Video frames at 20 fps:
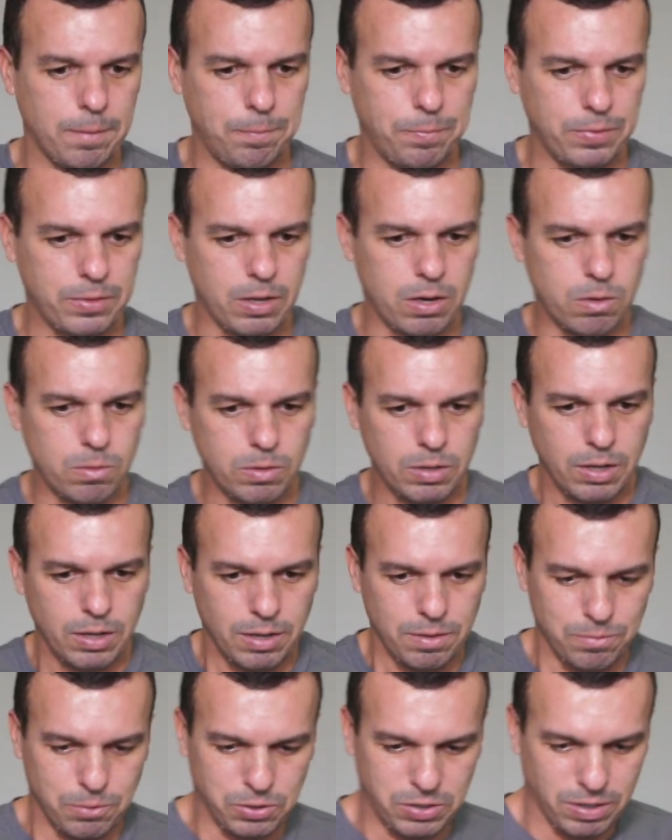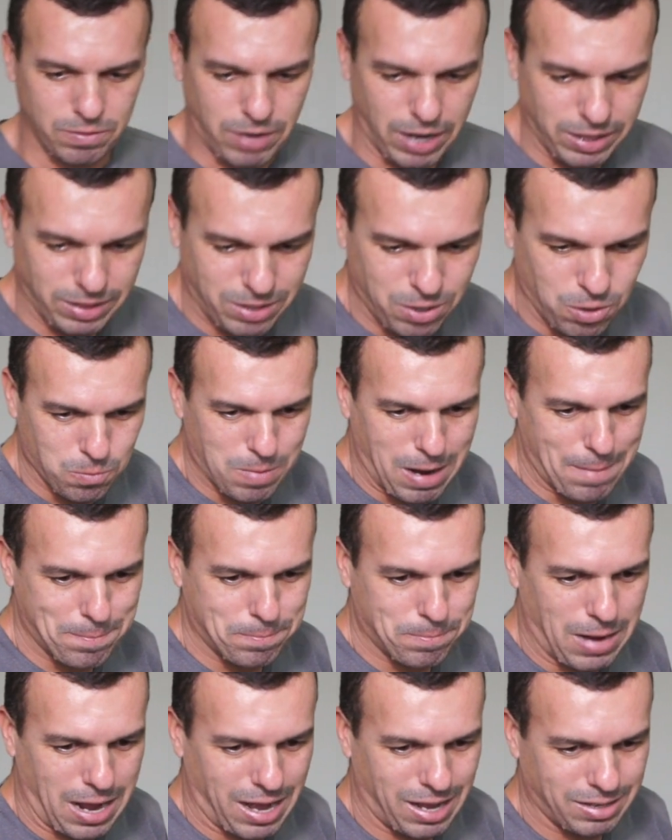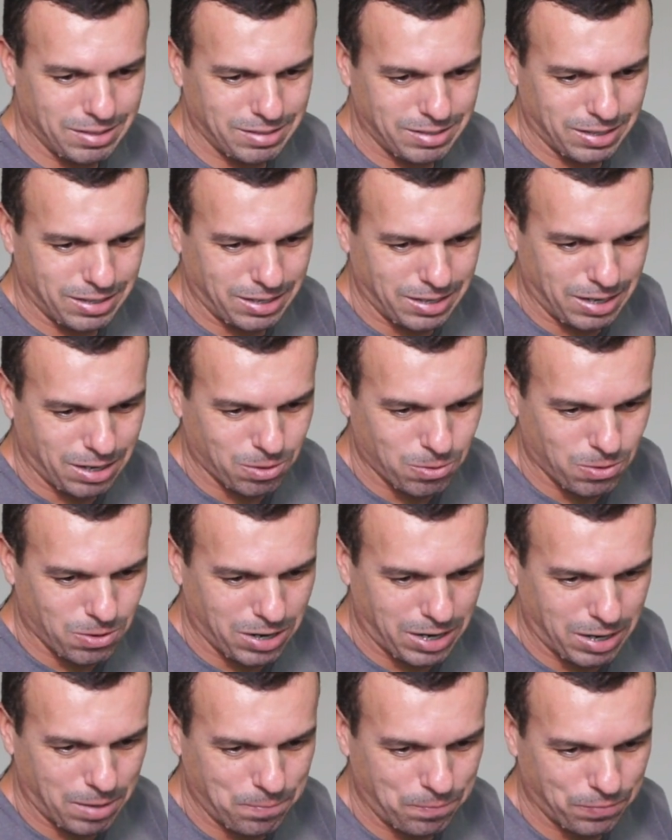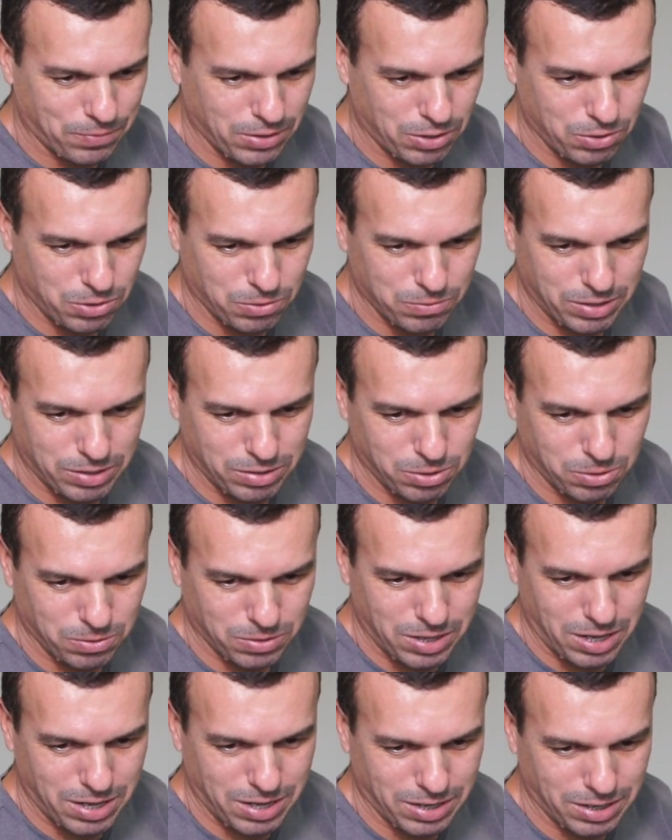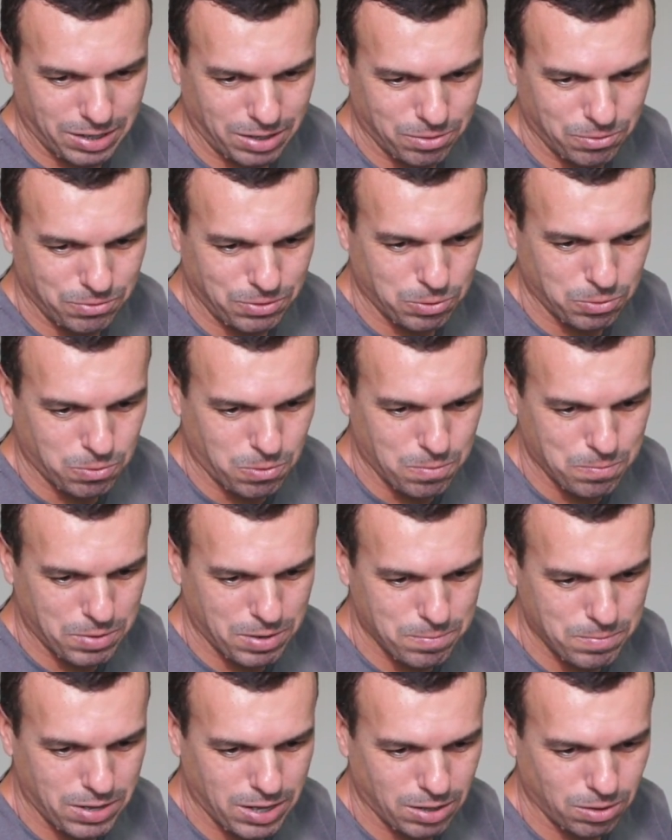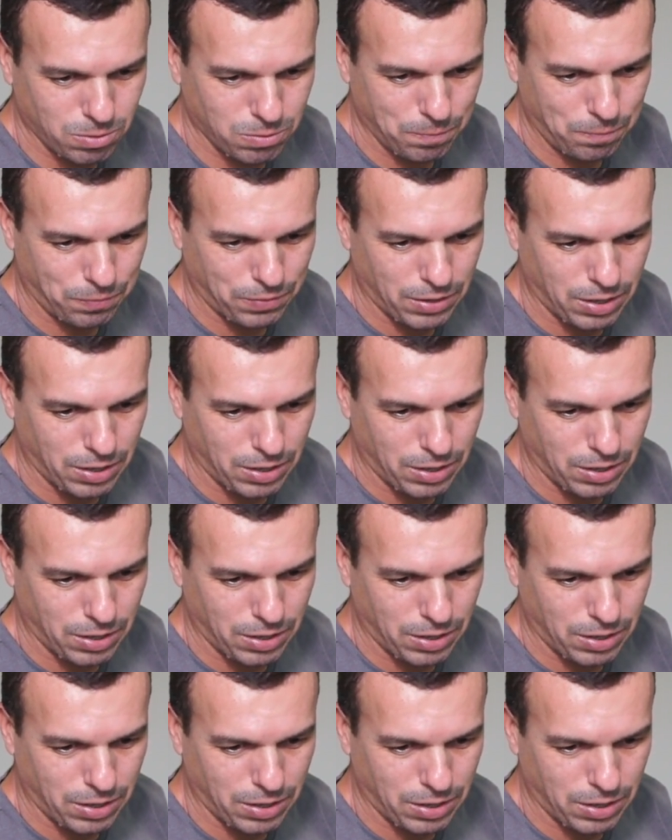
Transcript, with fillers: Então, você vai uma base aqui agora, deixa eu ver se eu tenho aqui, eu vi o comprimento,